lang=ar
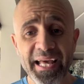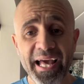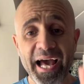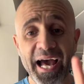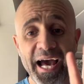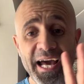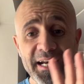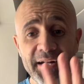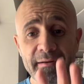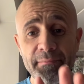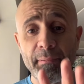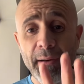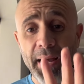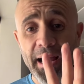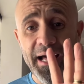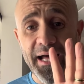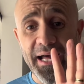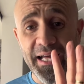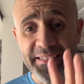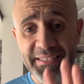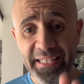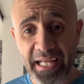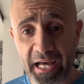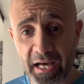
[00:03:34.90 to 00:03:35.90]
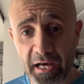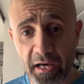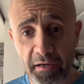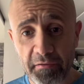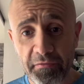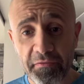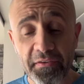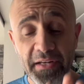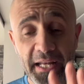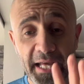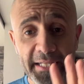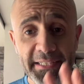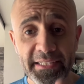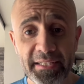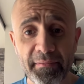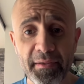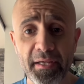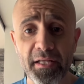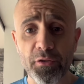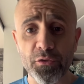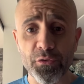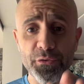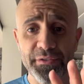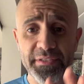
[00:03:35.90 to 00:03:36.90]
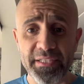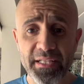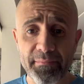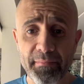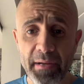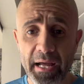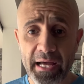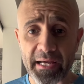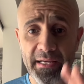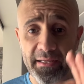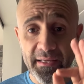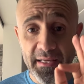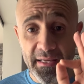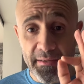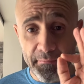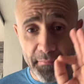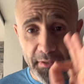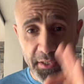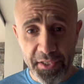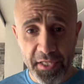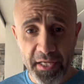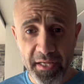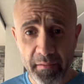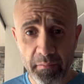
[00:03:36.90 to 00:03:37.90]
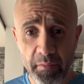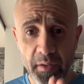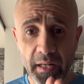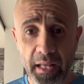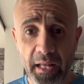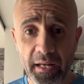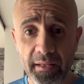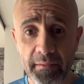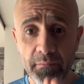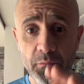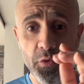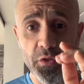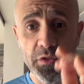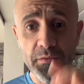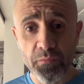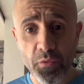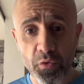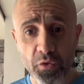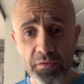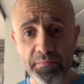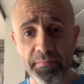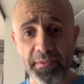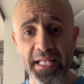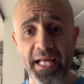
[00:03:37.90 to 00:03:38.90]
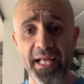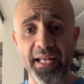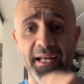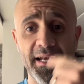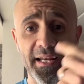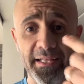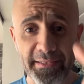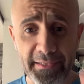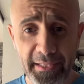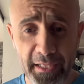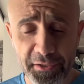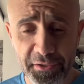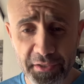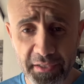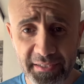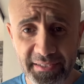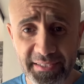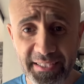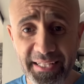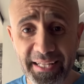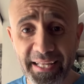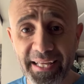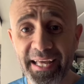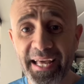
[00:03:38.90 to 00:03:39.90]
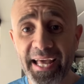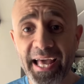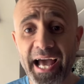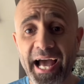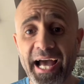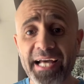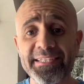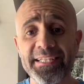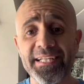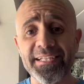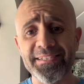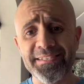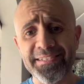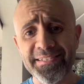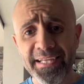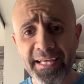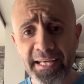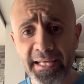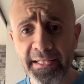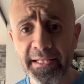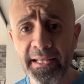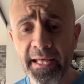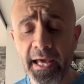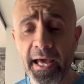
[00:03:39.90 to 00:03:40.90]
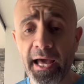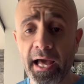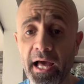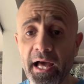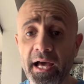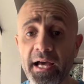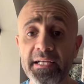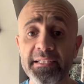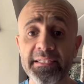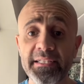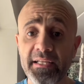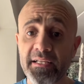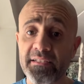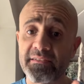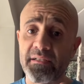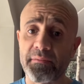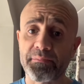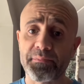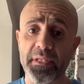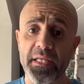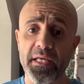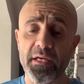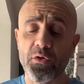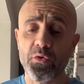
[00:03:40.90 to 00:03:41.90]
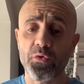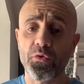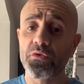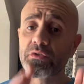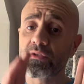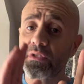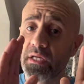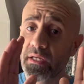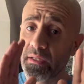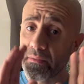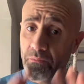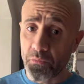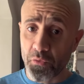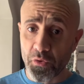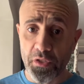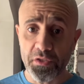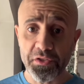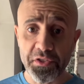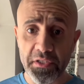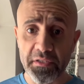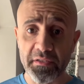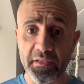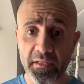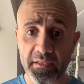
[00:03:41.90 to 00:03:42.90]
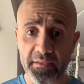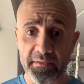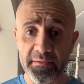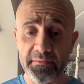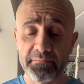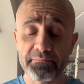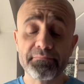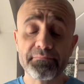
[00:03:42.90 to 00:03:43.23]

اربع اضعاف الاحتمال انه يصير معك مشاكل بالقلب وتموت من هلا ل 12 سنه عن انسان عادي اذا بتاخذ منشطات